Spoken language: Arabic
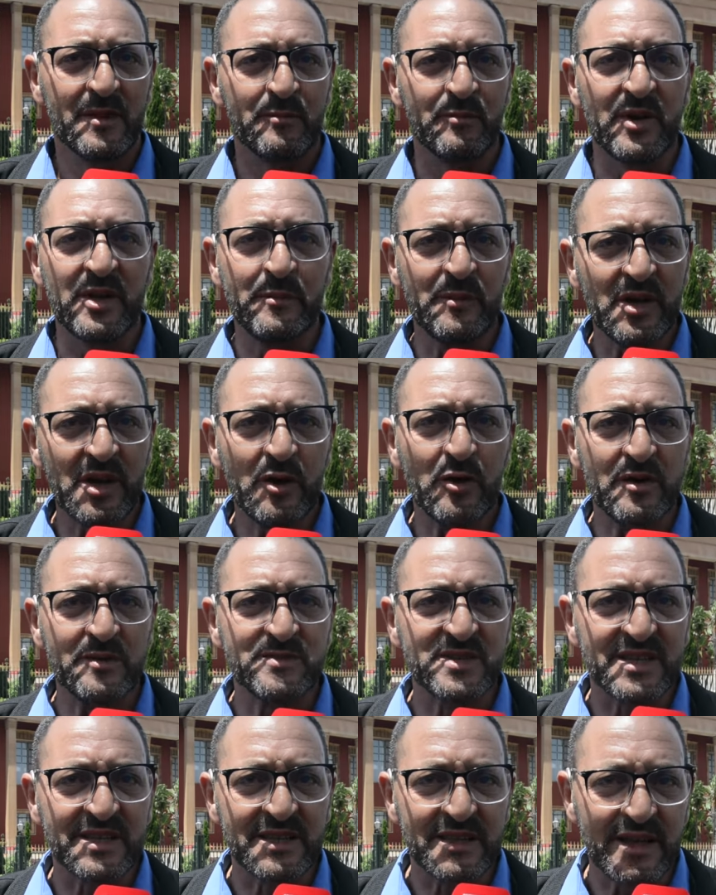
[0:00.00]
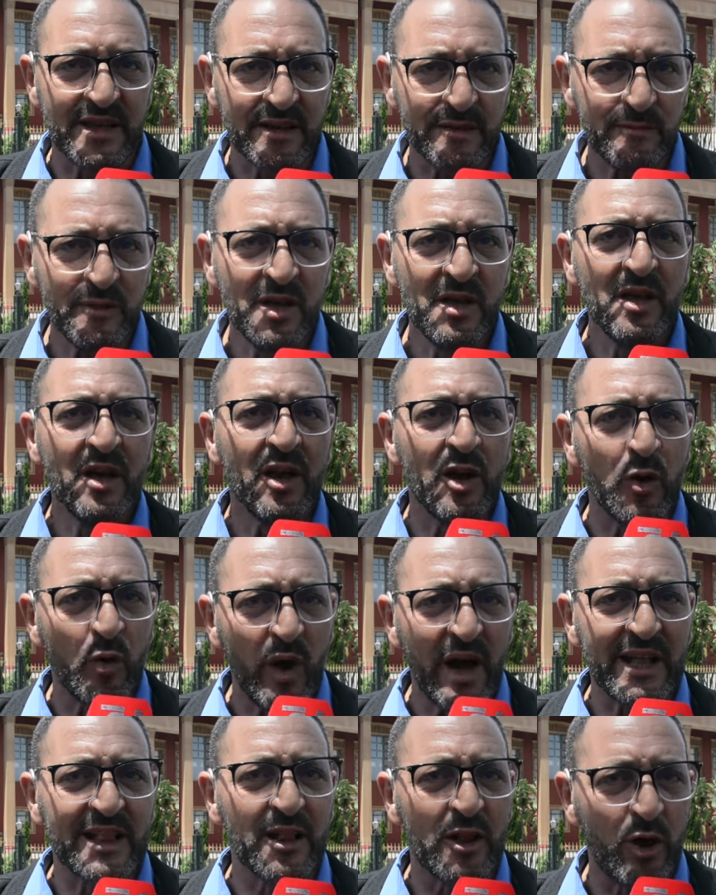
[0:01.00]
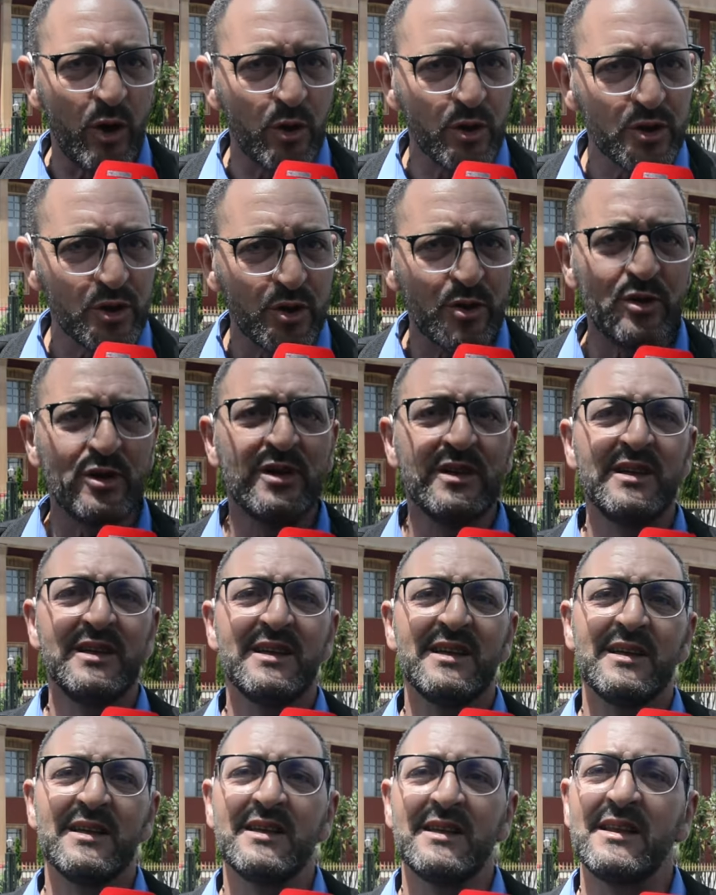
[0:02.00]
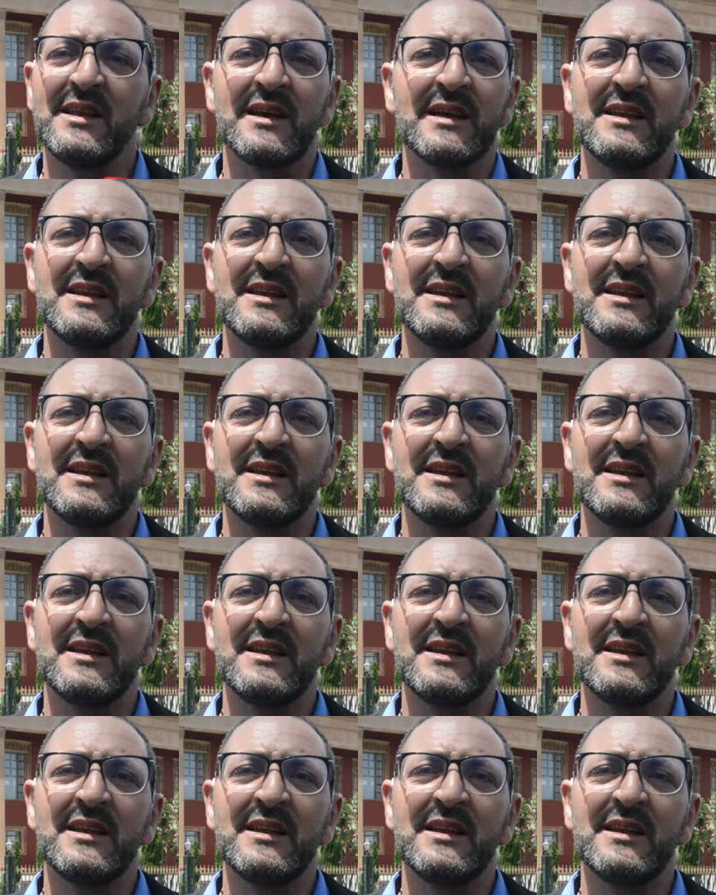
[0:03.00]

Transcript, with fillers: 850 درهم لواحد العضو اللي